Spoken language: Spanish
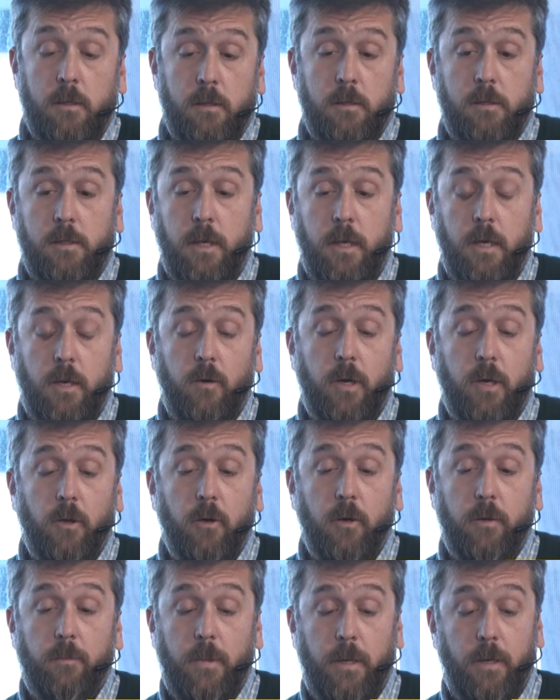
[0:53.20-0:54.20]
Sí,
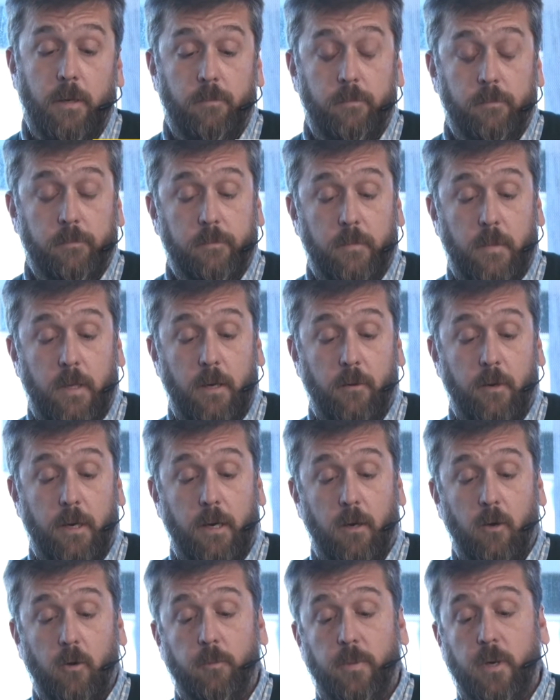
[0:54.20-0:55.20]
Eduardo, eh, a
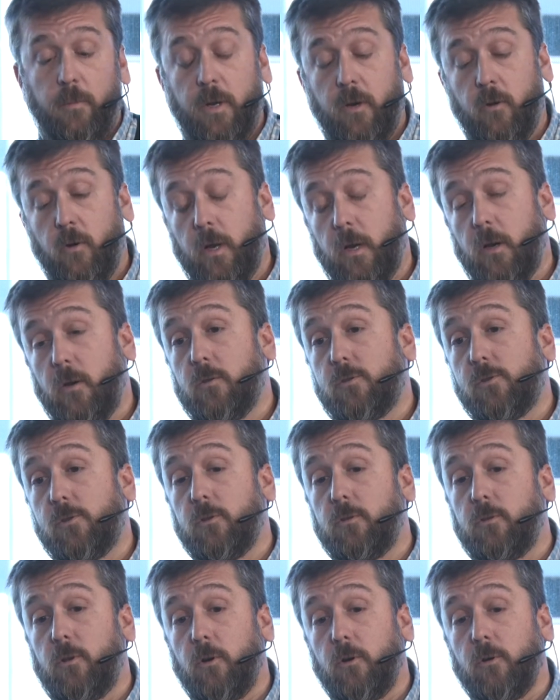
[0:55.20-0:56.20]
ver, lo primero que
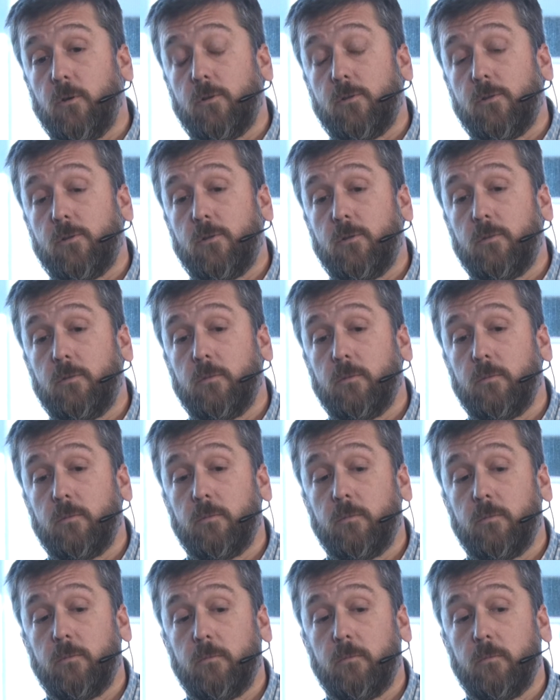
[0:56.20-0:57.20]
nosotros
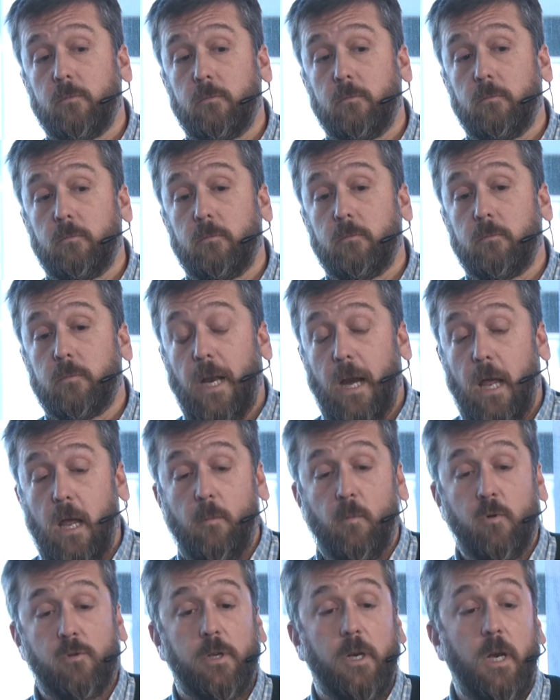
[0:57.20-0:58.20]

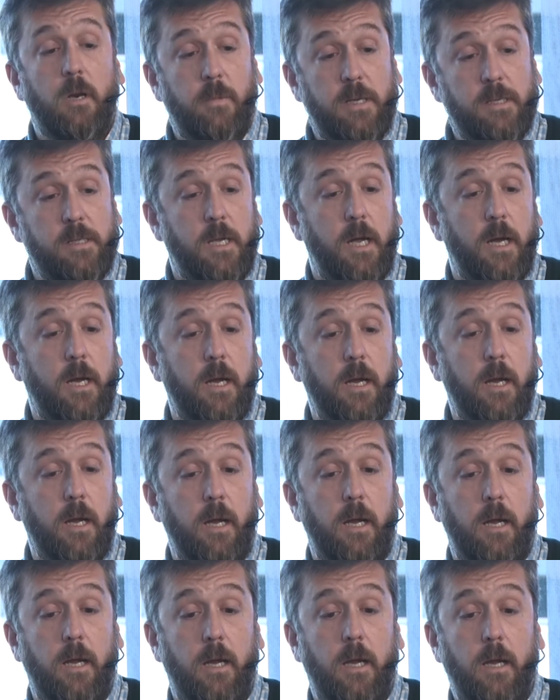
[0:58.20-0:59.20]
traemos en el mensaje
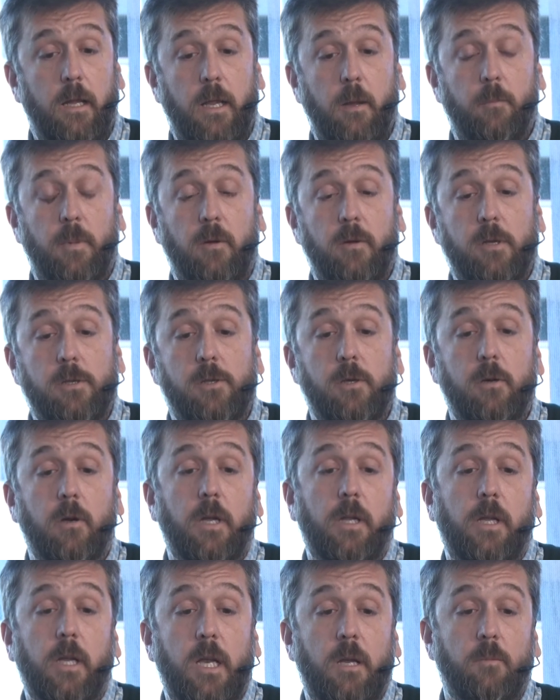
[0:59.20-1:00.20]
de prevención
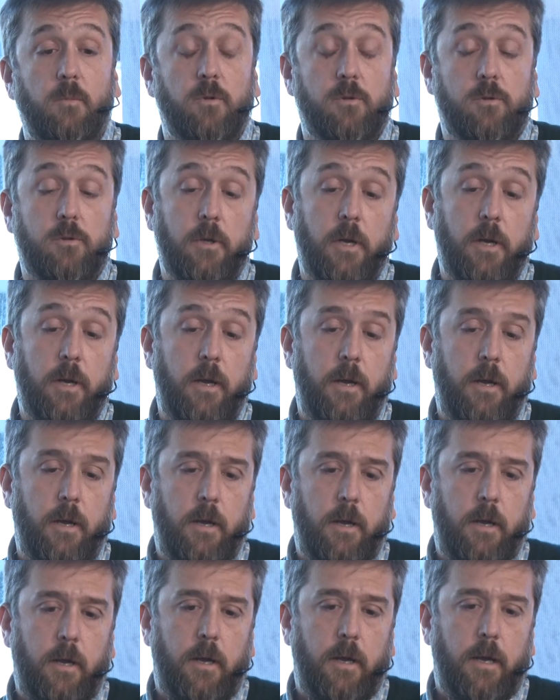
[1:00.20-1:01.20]
que tenemos
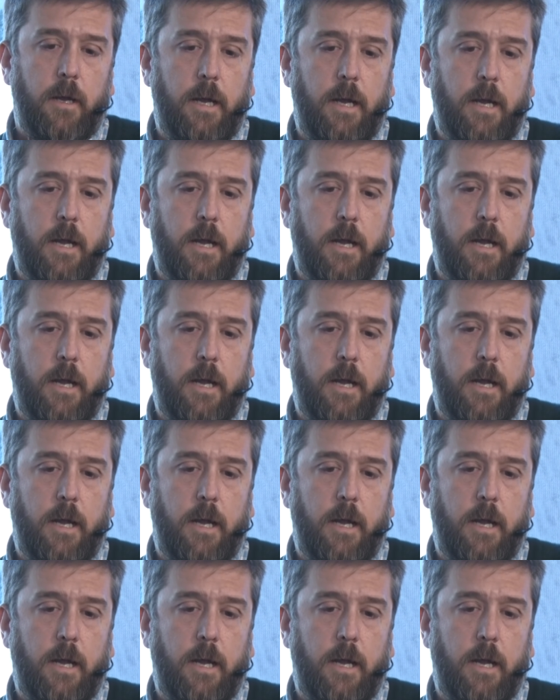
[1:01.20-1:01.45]
es